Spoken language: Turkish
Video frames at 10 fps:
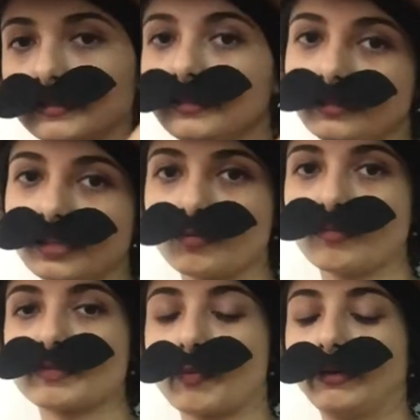zaten.
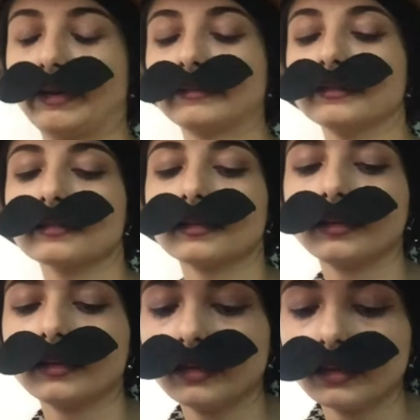Anlaşmamız böyleydi.
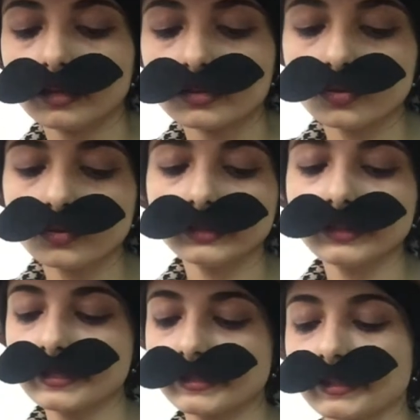Sonra
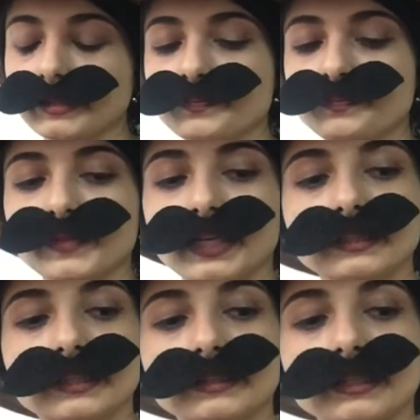neyse
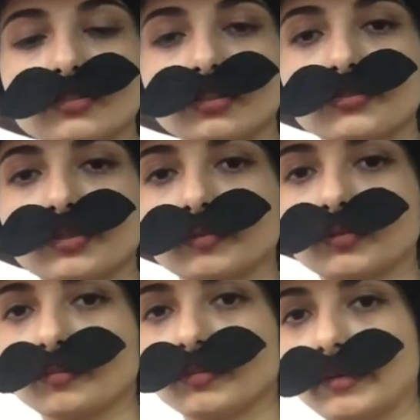erkekler çalışır
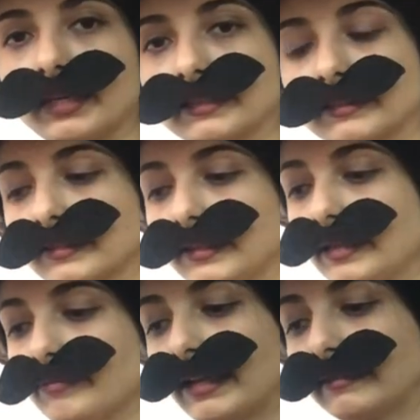toplamaya
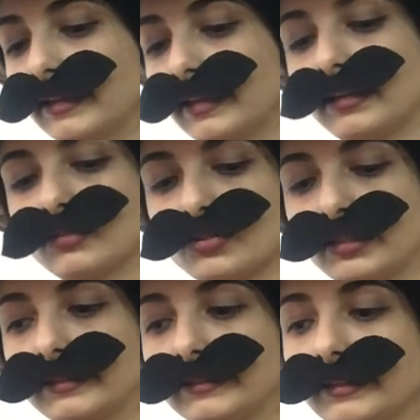gittiler. Ben de aynı
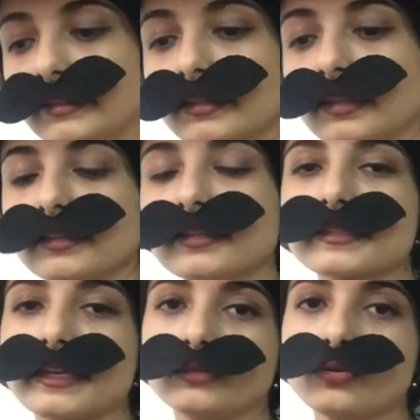şekilde.
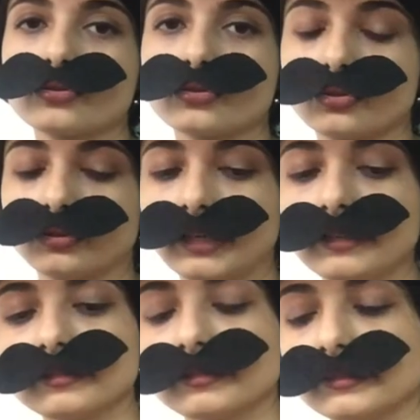Kızlar da
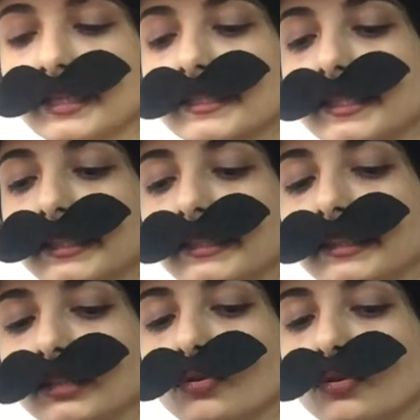oturuyorlar. Neyse
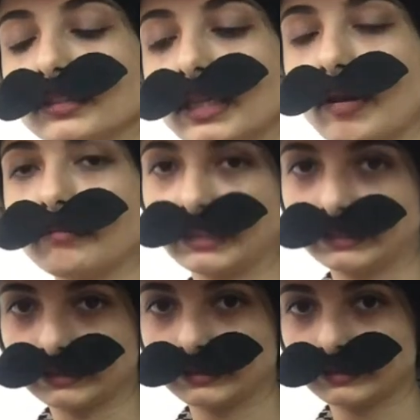ikindiye doğru
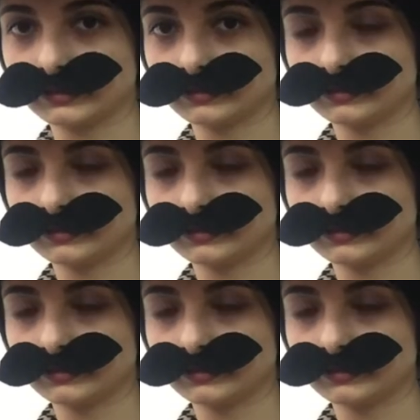tamamladık.